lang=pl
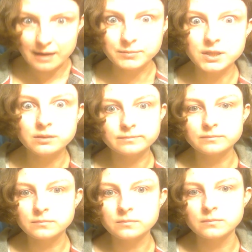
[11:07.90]
dla mnie,
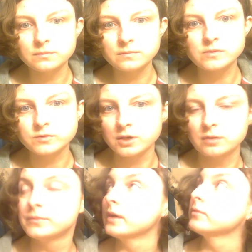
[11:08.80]
znów się
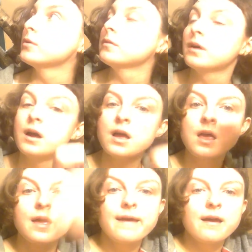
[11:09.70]
rąbnęłam głowę,
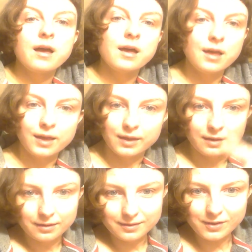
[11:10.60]
yy,
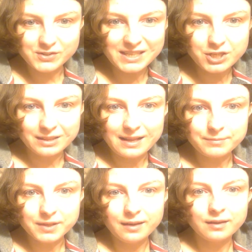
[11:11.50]
oznacza
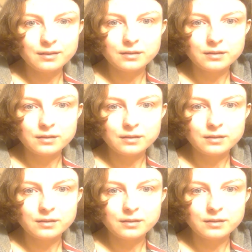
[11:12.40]
dla mnie,